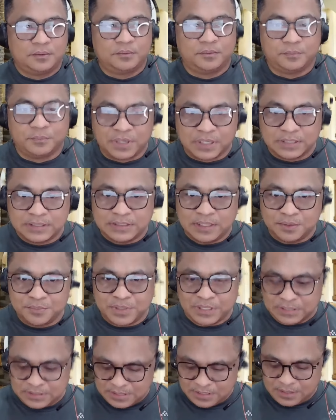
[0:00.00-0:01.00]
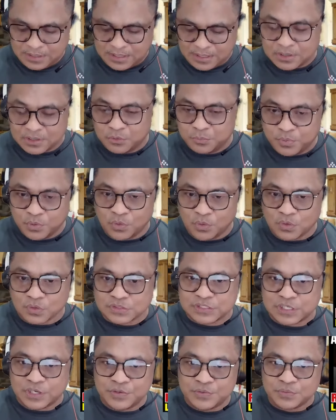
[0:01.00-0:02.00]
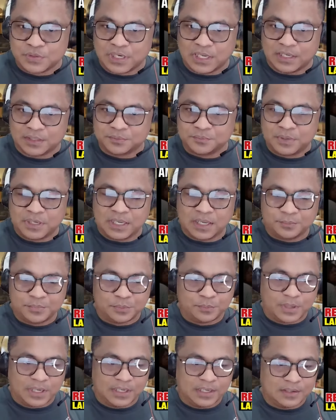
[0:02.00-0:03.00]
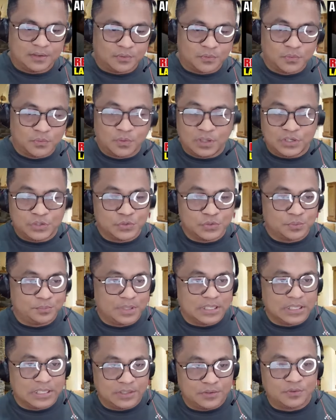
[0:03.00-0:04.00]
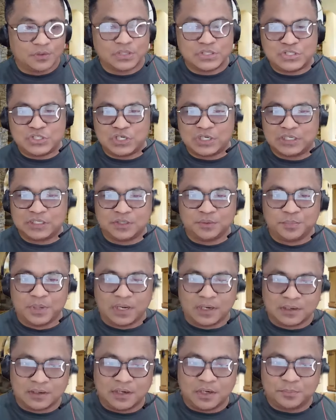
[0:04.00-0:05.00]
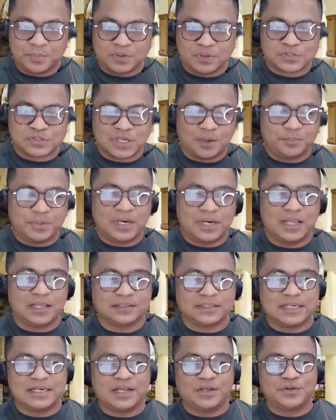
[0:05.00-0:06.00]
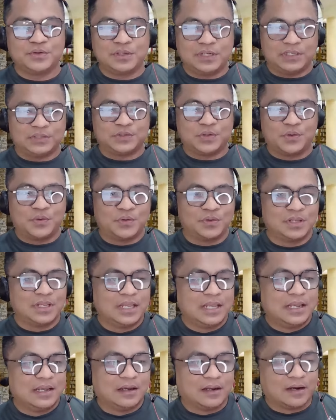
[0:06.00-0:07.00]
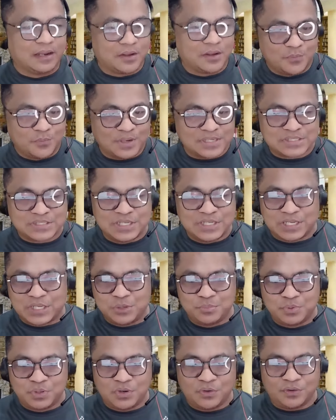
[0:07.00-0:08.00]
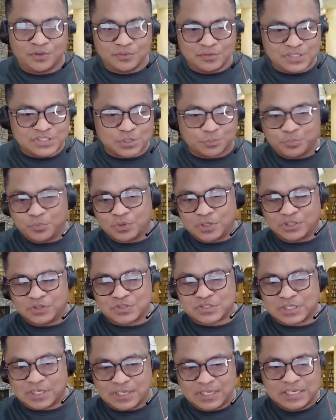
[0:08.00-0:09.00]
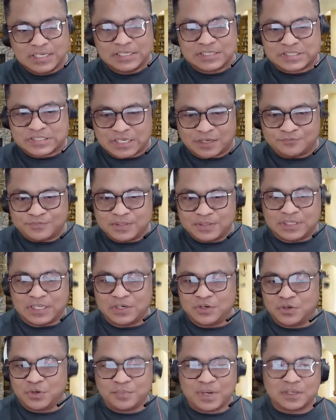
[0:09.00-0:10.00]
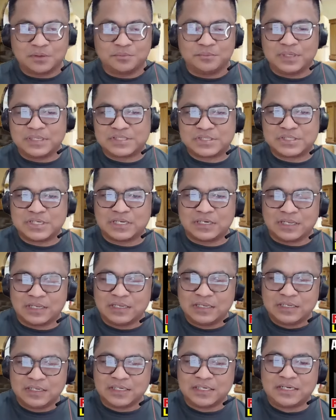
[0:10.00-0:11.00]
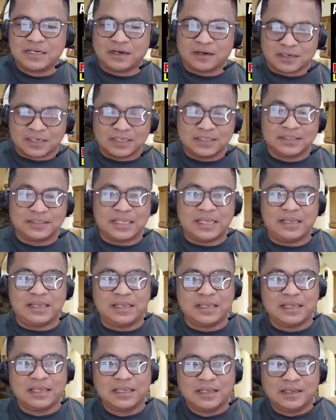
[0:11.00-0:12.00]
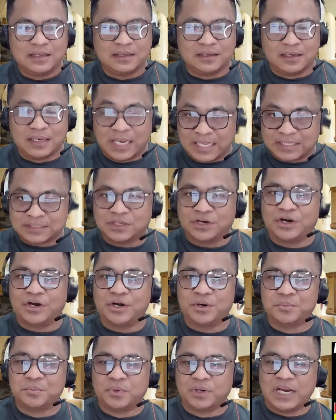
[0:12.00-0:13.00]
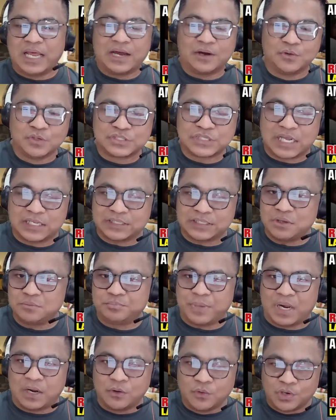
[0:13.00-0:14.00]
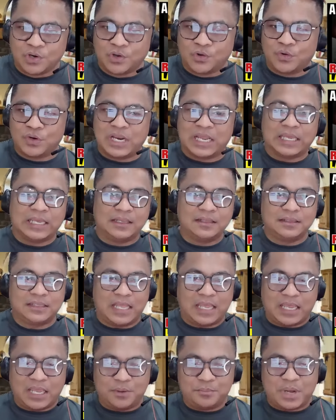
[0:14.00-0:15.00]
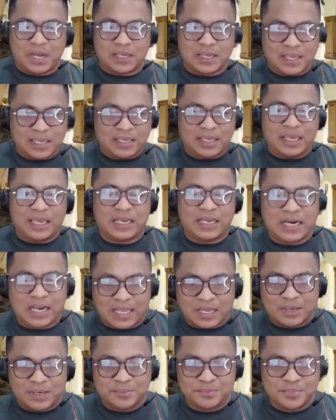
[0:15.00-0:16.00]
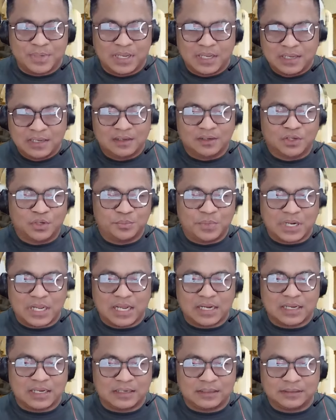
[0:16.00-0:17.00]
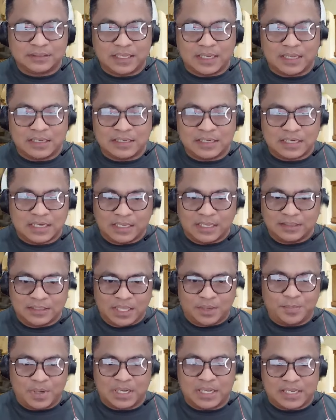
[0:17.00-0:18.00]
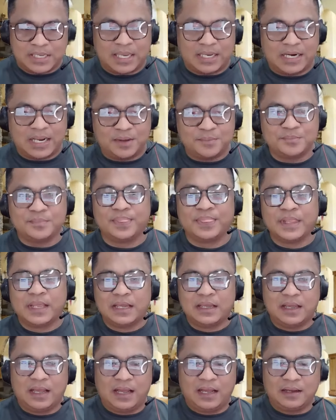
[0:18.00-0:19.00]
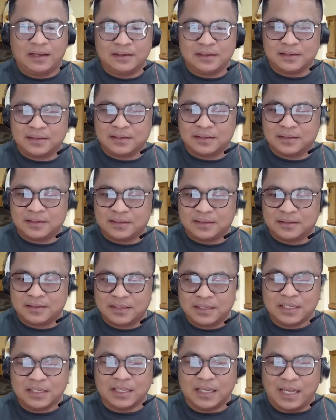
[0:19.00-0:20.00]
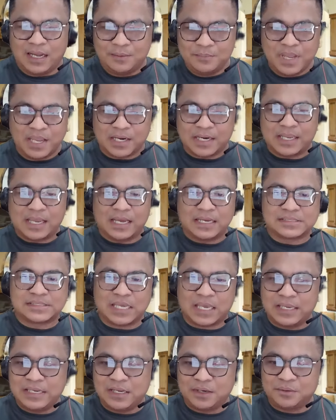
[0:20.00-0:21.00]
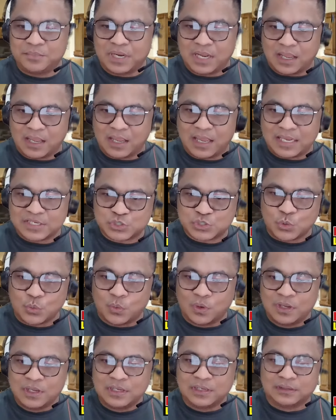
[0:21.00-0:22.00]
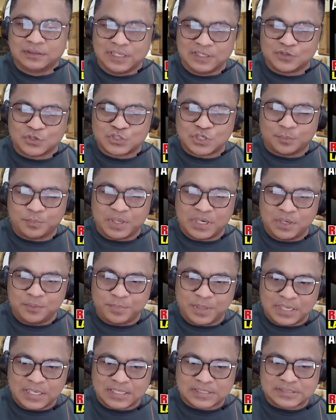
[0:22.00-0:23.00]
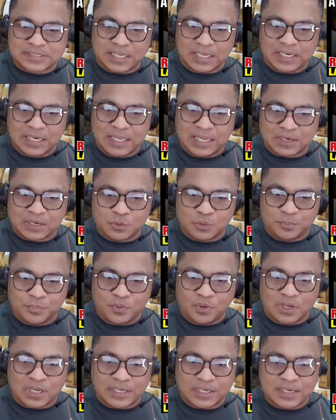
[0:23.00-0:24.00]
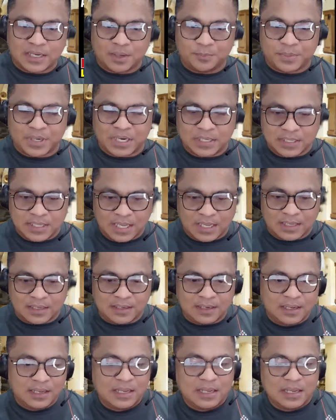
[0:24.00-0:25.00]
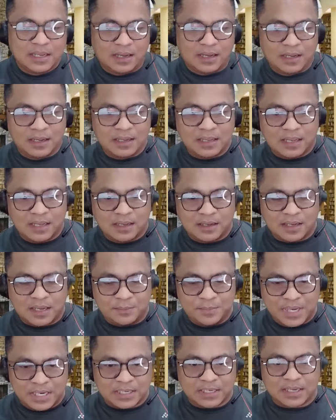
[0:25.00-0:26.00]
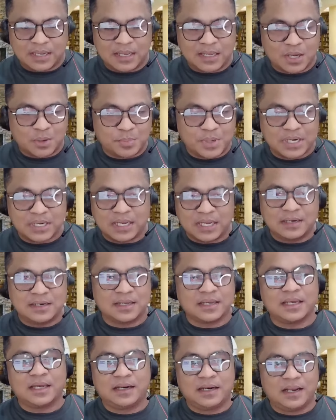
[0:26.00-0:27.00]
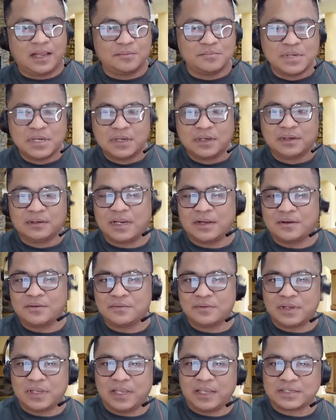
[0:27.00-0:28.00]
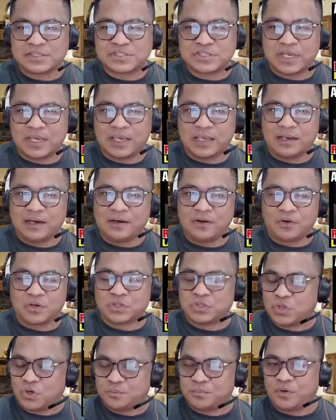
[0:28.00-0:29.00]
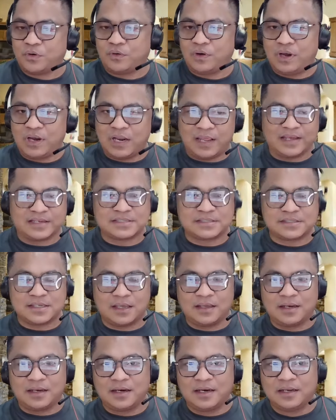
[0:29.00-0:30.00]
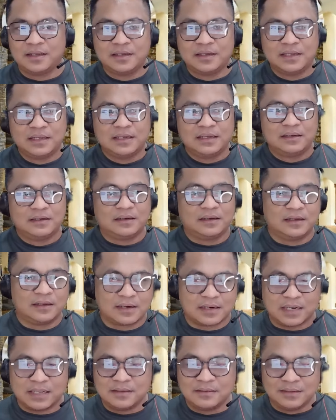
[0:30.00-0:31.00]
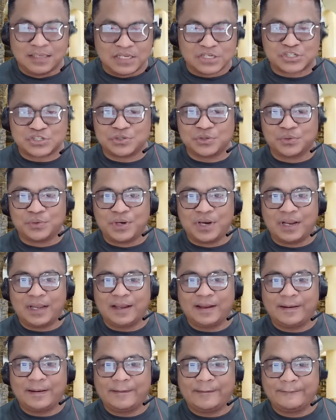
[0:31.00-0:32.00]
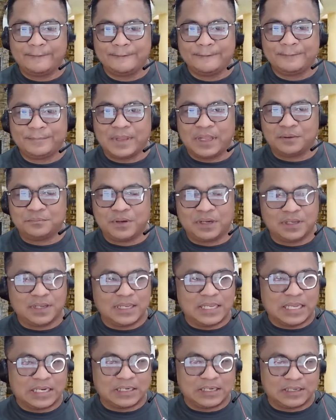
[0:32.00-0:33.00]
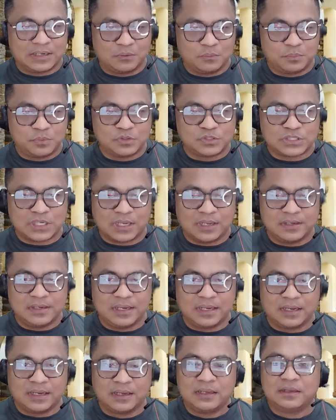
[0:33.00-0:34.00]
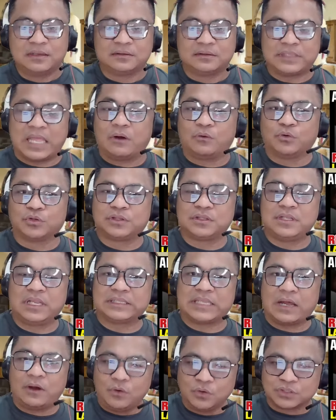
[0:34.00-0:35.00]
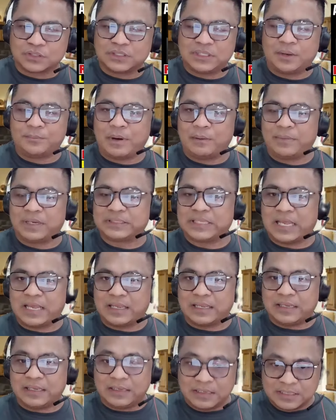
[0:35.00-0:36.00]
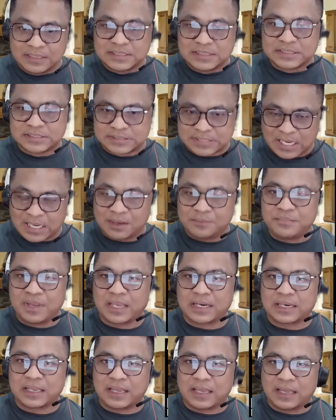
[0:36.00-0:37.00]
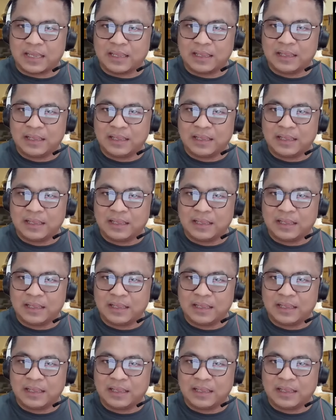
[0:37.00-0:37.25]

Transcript: Magandang magandang araw po sa inyong lahat mga kababayan. Ako ho ang inyong abang Johnny the Bagger. Pag-usapan natin ngayon itong request ni Kibulo, yung isa po rito sa 17 commandments niya na guarantee letter mula ho sa ating Pangulo na hindi makikialam na magagarantihan niya na hindi makikialam ang uh, Amerika sa kanyang mga kaso dito sa Pilipinas dahil nga raw po ang kanyang kapraningan ang uh, Amerika kapag ka nakialam nako XL or double XL uh, ah, rendition ang mangyayari raw po sa kanya. Takot na takot na mamatay sa Amerika.